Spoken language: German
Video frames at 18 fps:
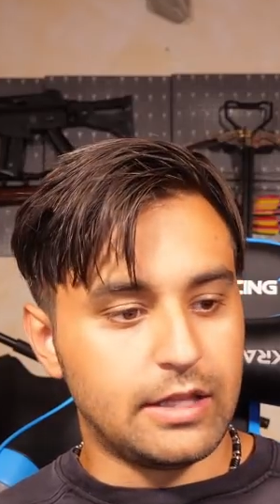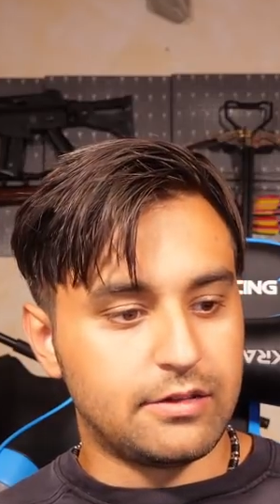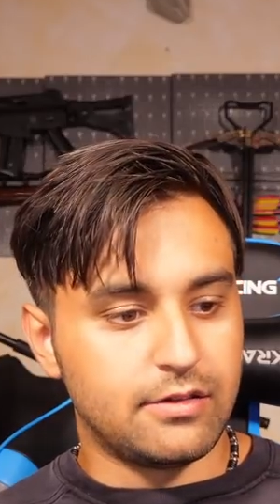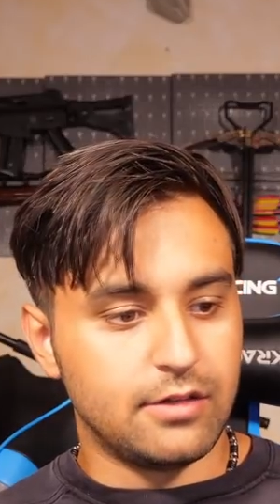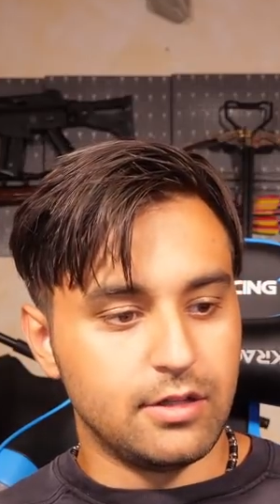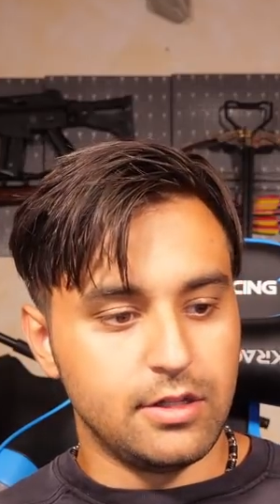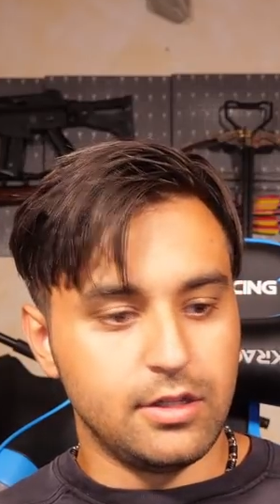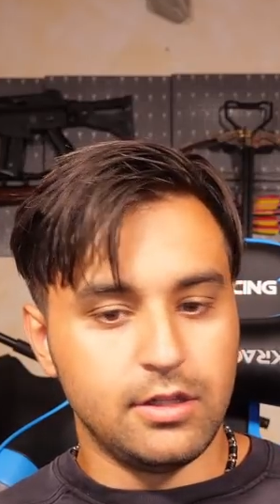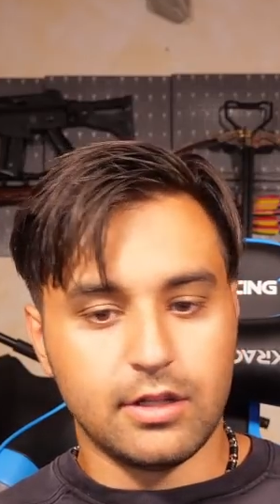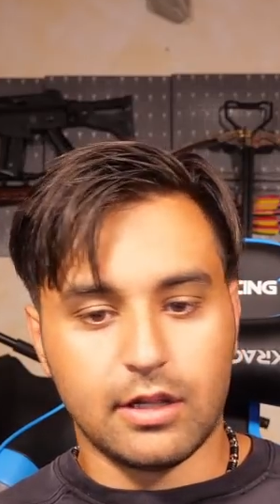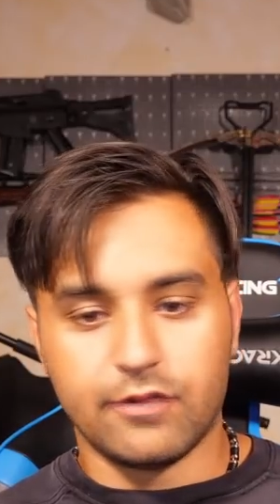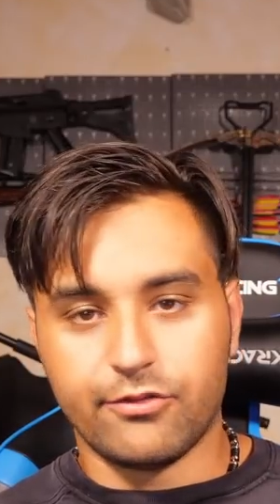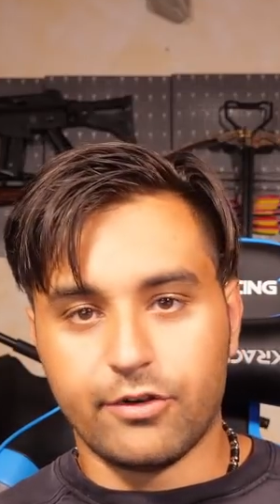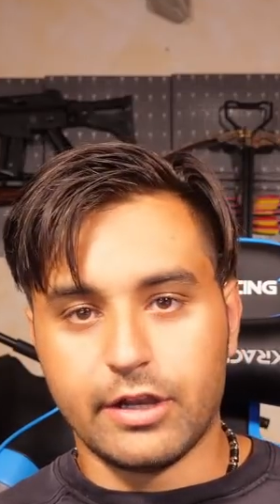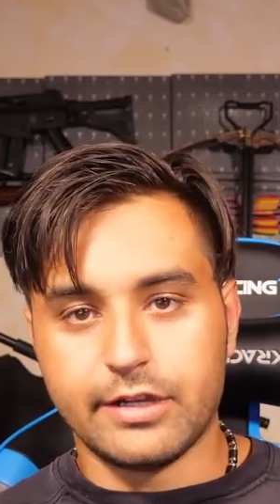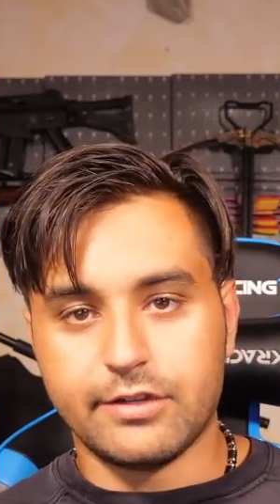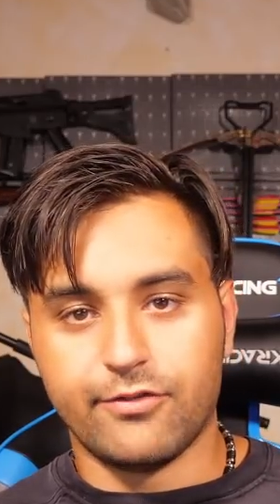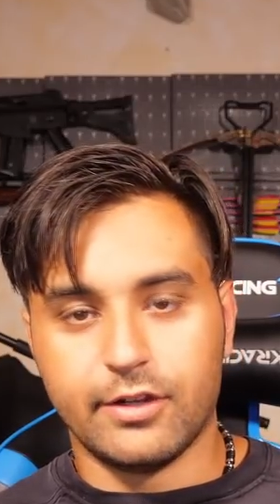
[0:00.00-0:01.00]
hatte ihn dann
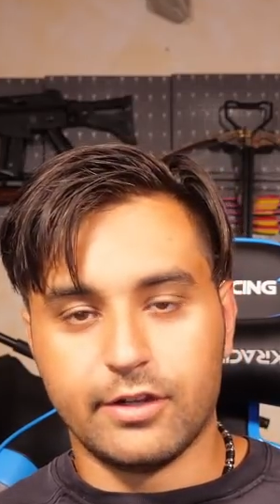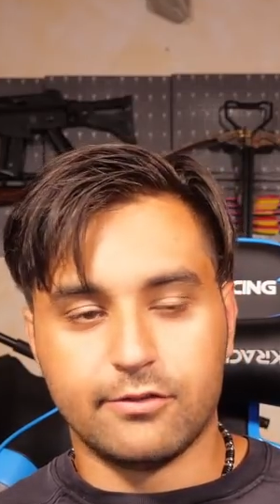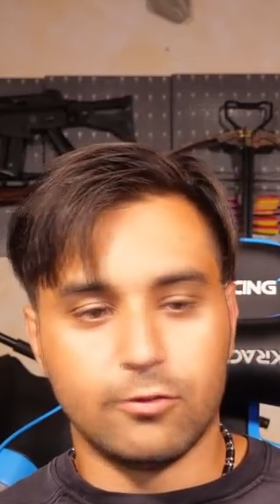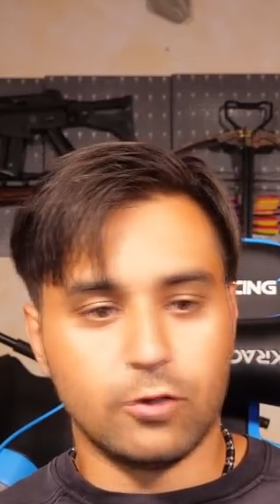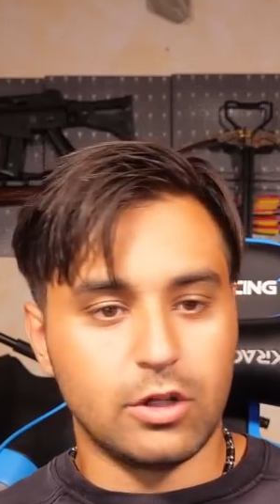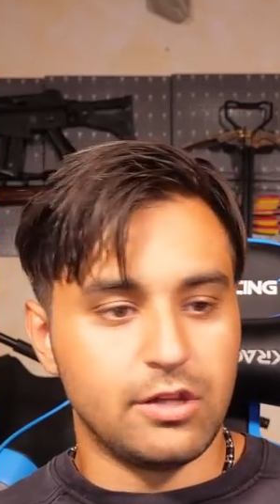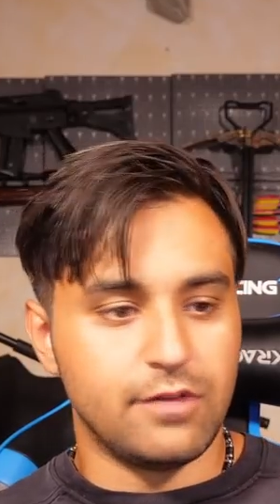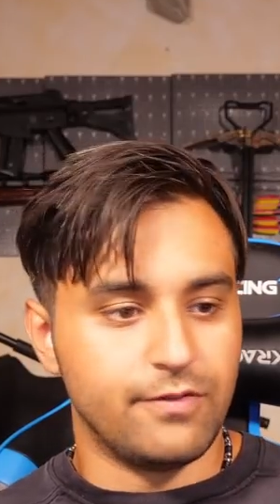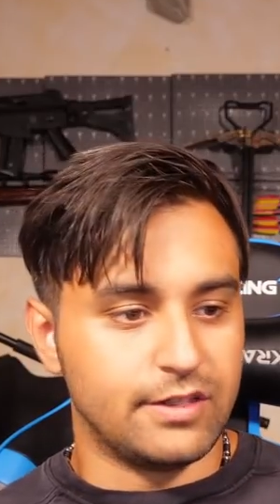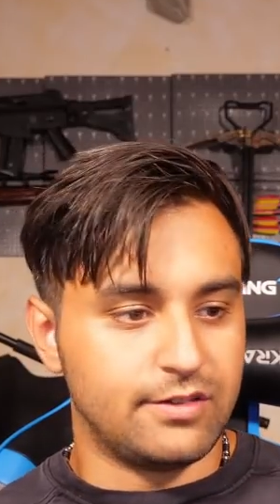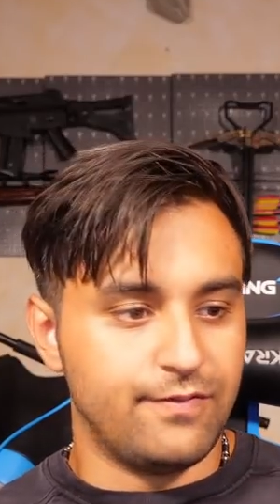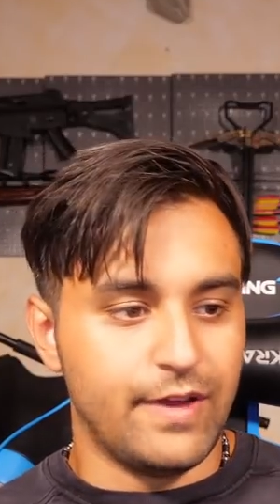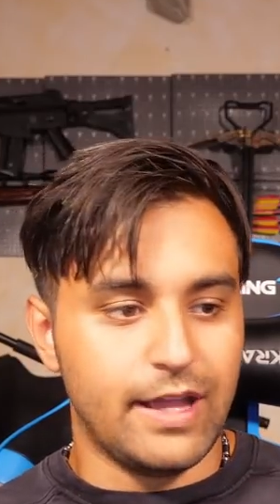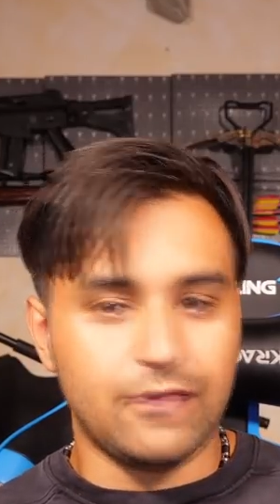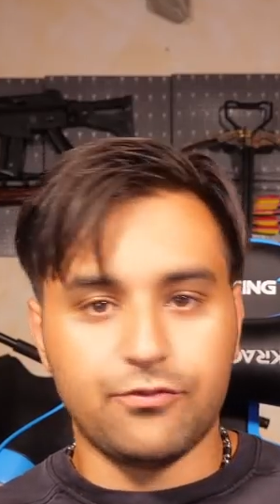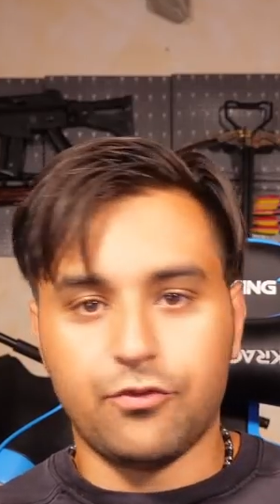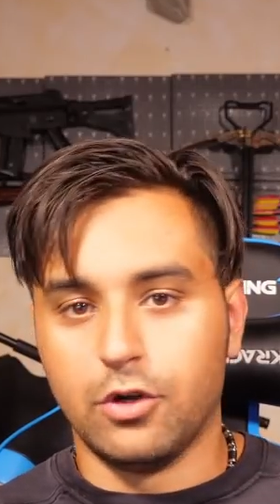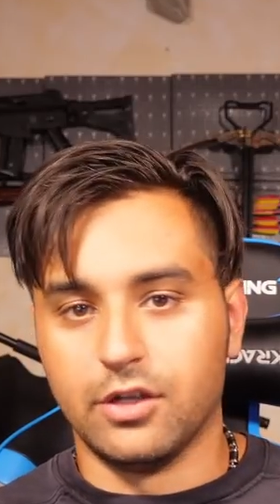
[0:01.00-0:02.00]
vielleicht, wenn es wirklich was
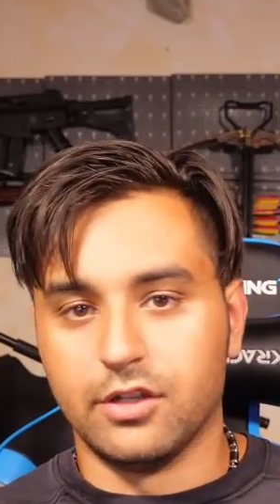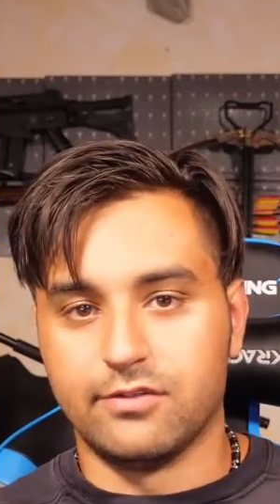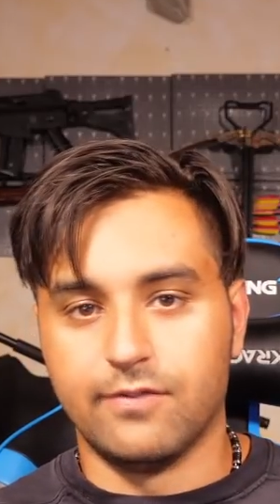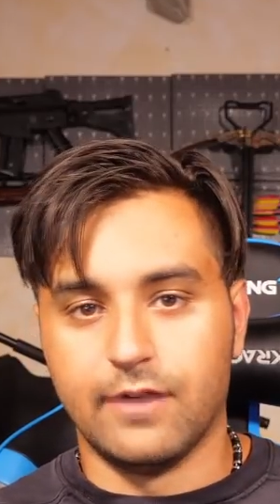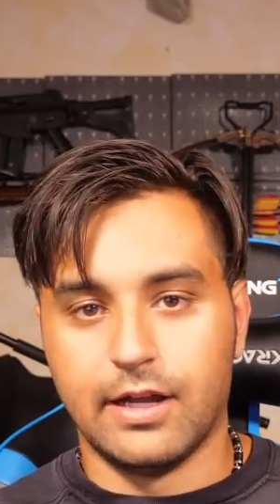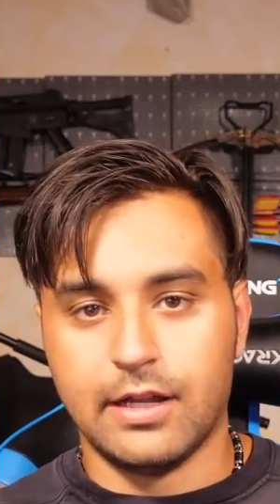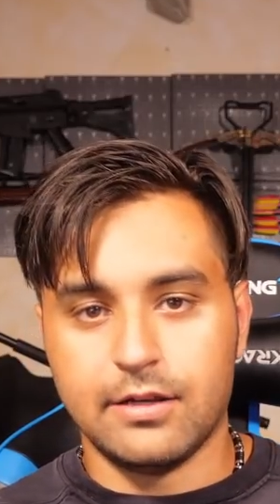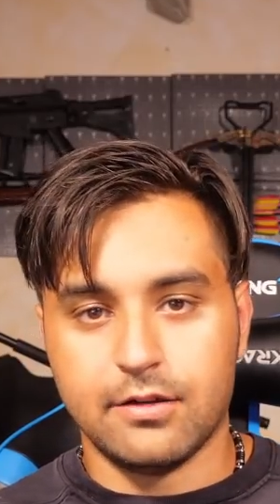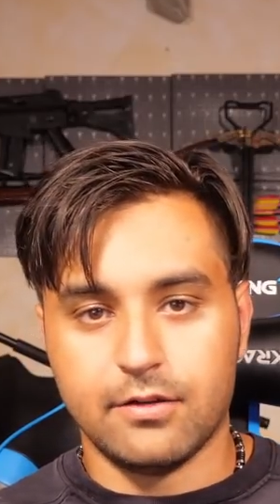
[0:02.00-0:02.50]
Wertvolles war,